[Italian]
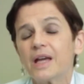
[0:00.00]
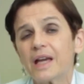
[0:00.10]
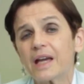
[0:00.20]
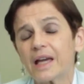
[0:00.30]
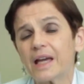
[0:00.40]

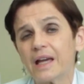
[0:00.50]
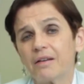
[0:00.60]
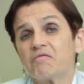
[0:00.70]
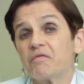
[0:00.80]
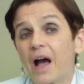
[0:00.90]
e
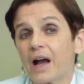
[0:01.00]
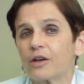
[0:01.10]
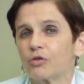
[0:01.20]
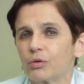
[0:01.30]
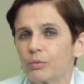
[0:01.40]
che
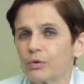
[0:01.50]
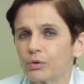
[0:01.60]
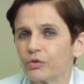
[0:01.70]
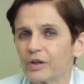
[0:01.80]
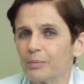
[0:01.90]
anche sono
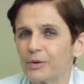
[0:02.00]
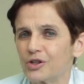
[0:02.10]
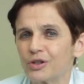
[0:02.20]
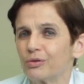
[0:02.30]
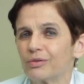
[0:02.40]
molto
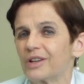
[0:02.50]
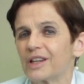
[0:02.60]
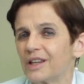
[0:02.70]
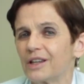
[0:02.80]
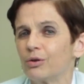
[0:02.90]
semplici, non
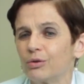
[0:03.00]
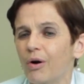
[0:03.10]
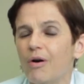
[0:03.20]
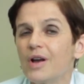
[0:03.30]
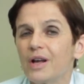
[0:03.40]
richiedono